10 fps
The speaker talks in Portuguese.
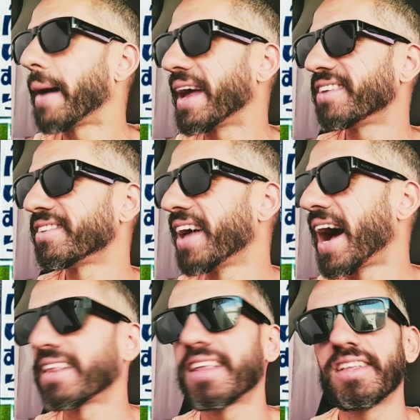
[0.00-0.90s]
Mas
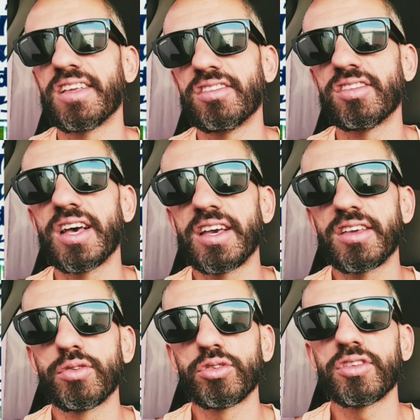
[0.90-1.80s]
a tendência é
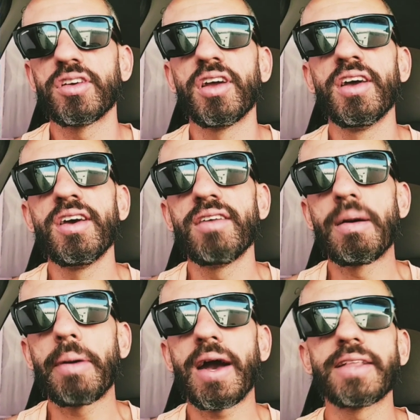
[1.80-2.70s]
que você
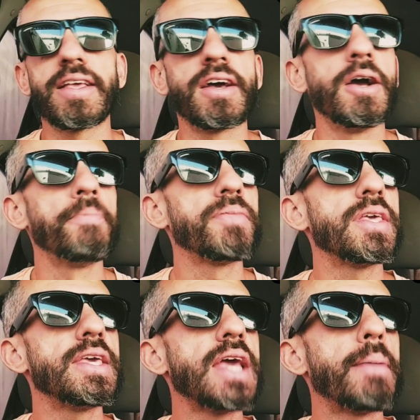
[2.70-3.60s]
vá pra cadeia.
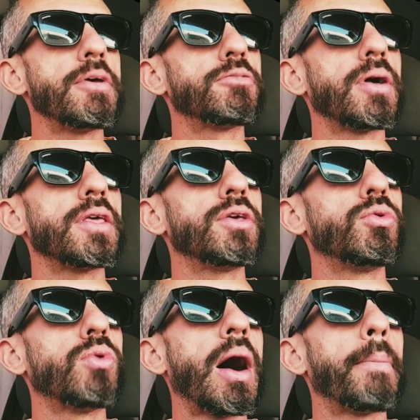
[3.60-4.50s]
E a mesma.
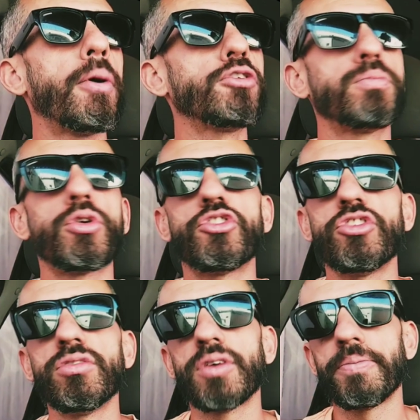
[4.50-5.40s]
E o, a pós
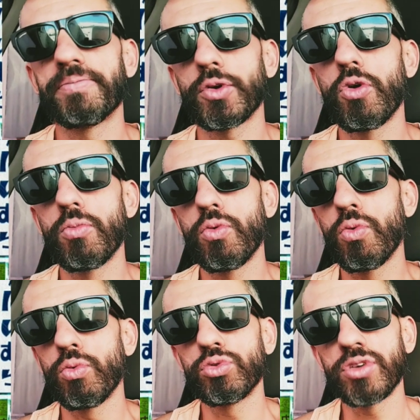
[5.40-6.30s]
esportiva
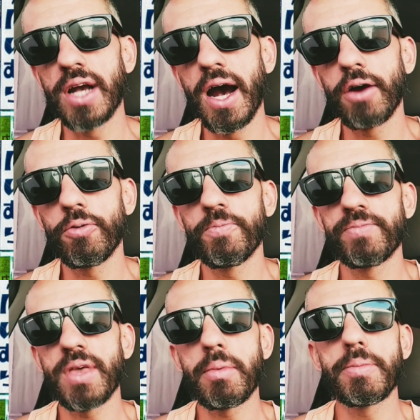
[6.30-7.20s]
como o cigarro
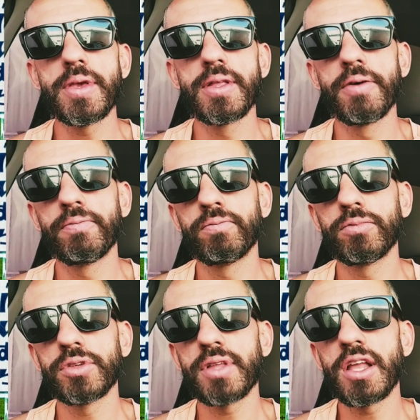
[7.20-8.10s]
e a bebida,
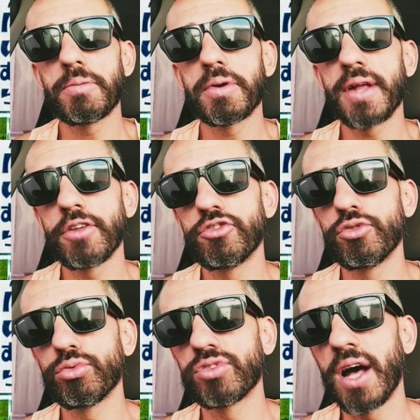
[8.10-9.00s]
você tem a liberdade
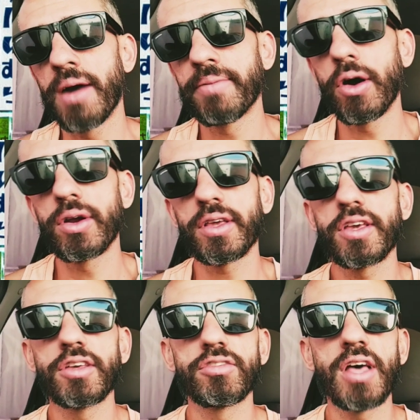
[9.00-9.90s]
de usar a hora
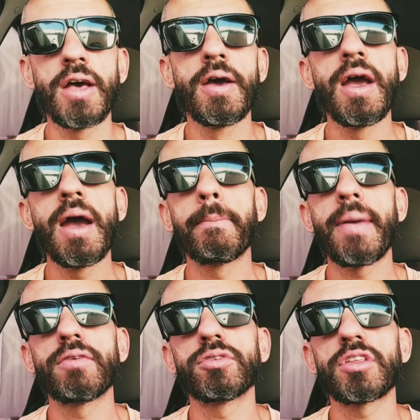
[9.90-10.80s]
que quiser.
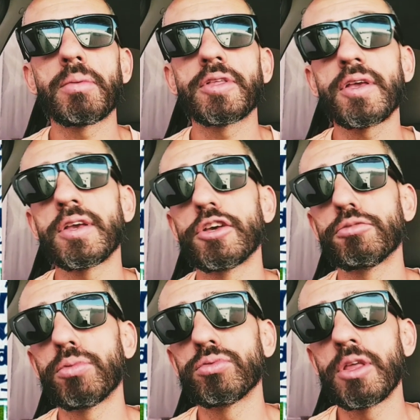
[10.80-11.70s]
Mas você também tem que
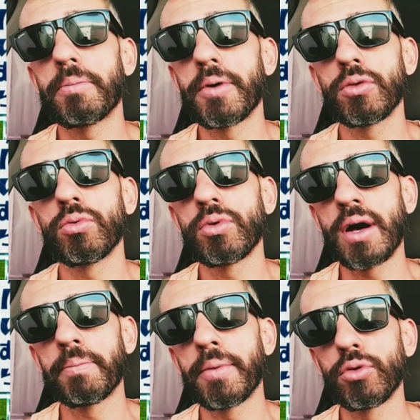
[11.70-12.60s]
responder pelo
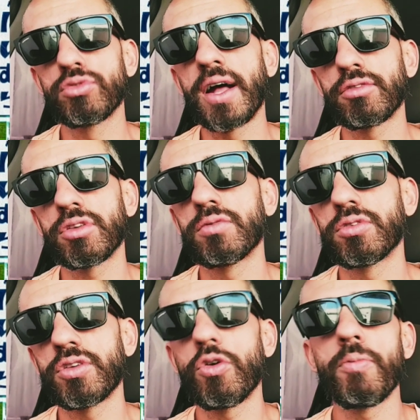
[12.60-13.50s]
pelos atos que
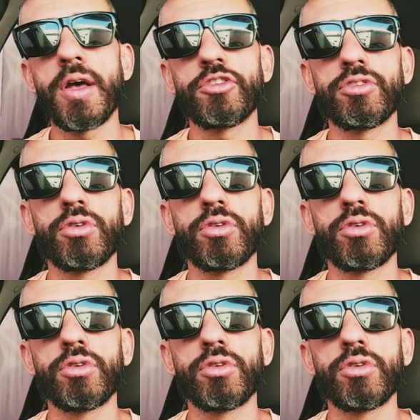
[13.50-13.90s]
você comete.